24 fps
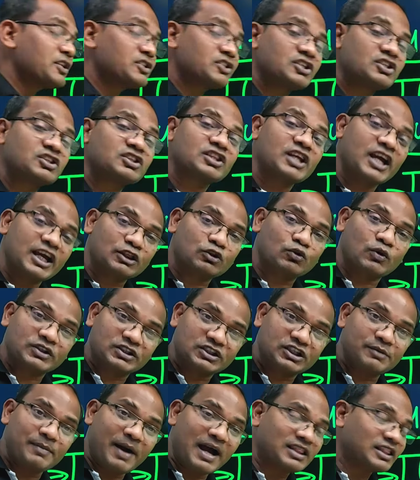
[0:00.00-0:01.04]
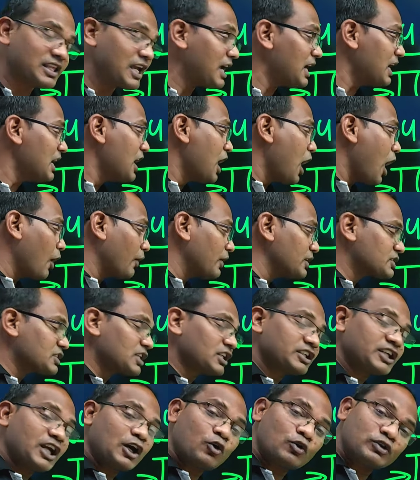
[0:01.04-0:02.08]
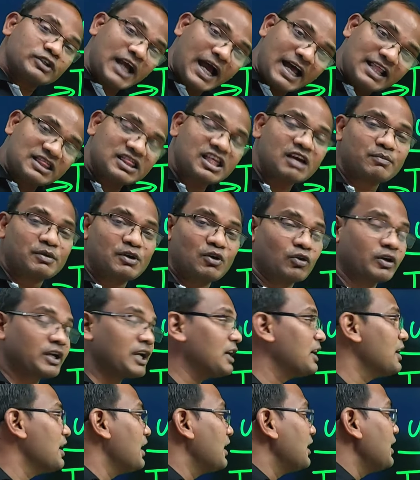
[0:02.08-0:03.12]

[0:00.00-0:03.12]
परिचित थे तो अच्छी बात है और इस संख्या को जानते भी होंगे